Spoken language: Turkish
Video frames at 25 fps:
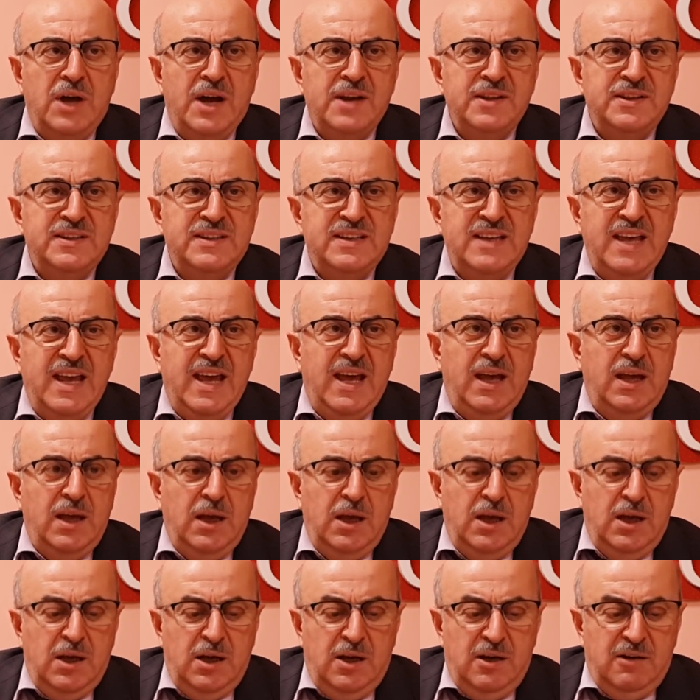bu
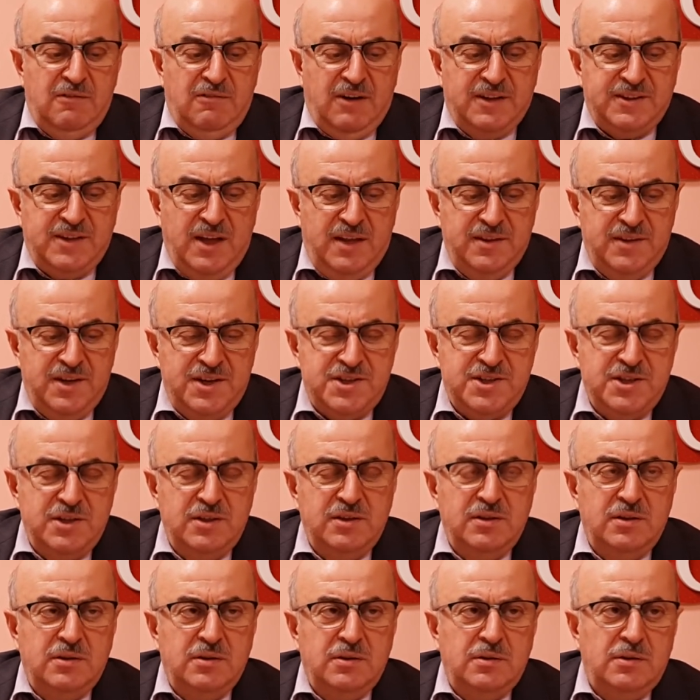sorunlar niye
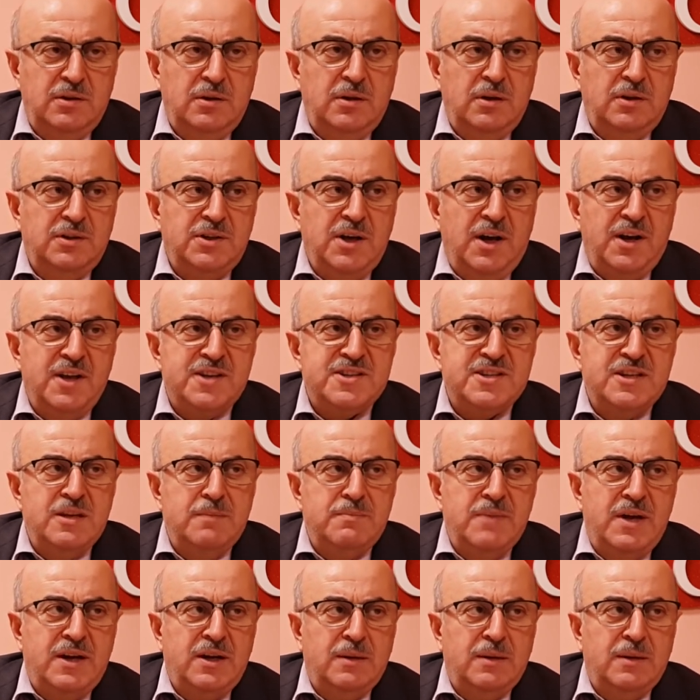vatandaşın